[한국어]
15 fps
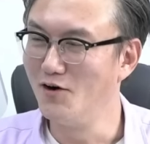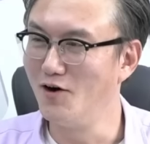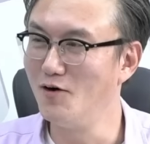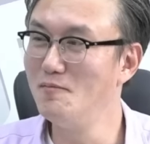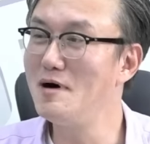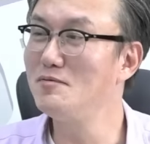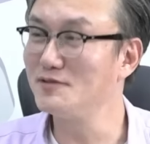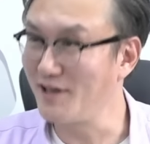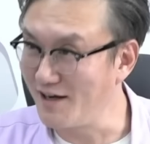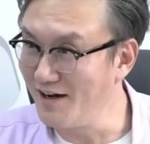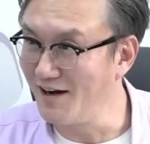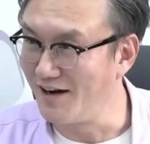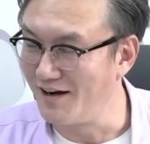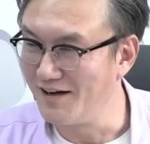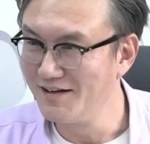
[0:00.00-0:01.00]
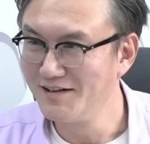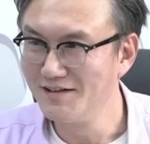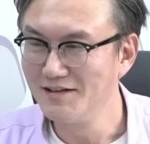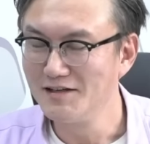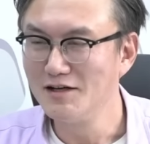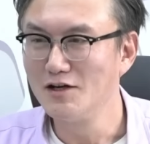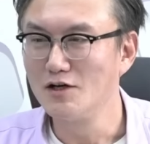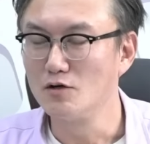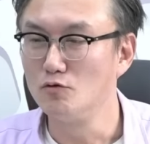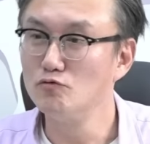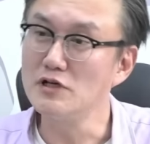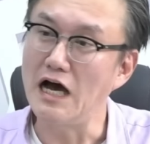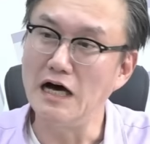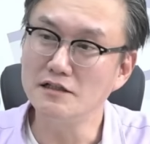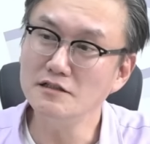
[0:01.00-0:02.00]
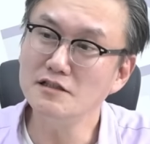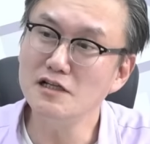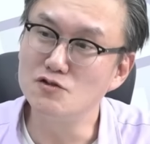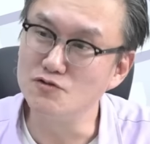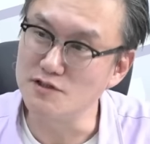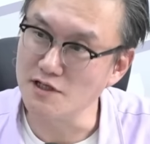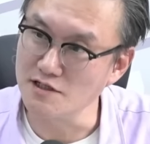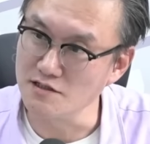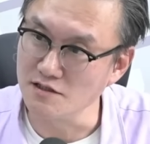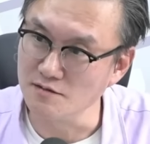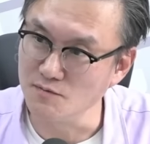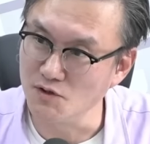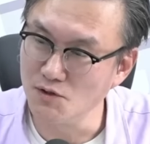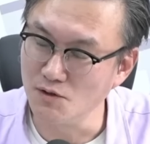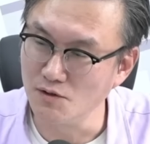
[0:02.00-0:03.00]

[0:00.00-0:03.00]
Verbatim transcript: 엄마 부대가 어. 음. 우리 아들들이 죽잖아 지금요.